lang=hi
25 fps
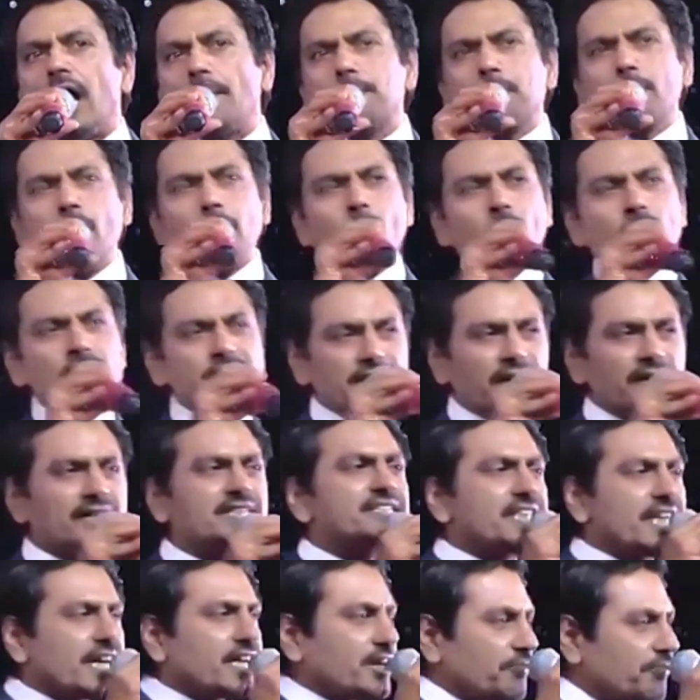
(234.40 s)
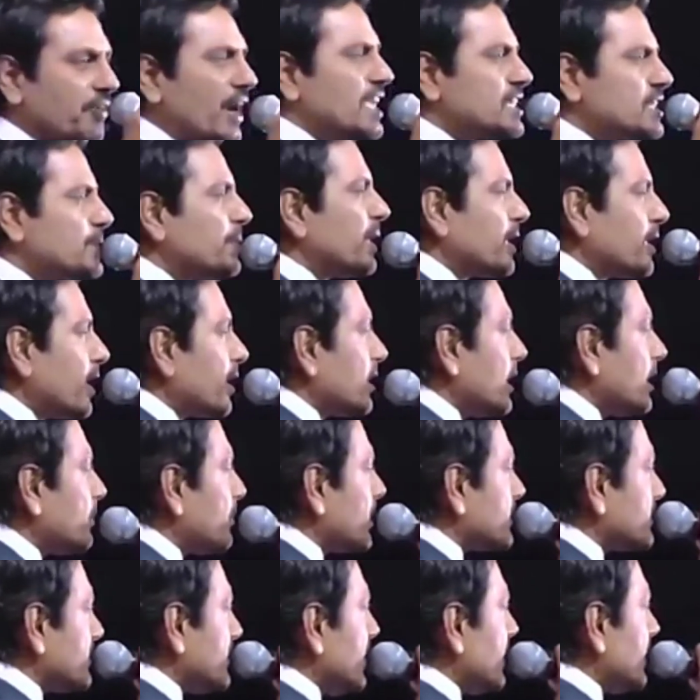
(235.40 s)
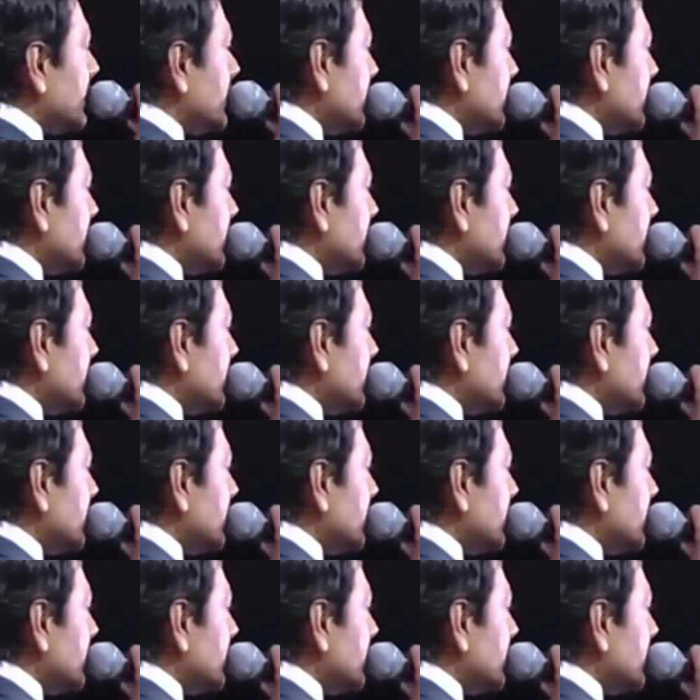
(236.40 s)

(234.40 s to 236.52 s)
आपको बहुत सारे सेक्रीफाइस भी करने पड़ते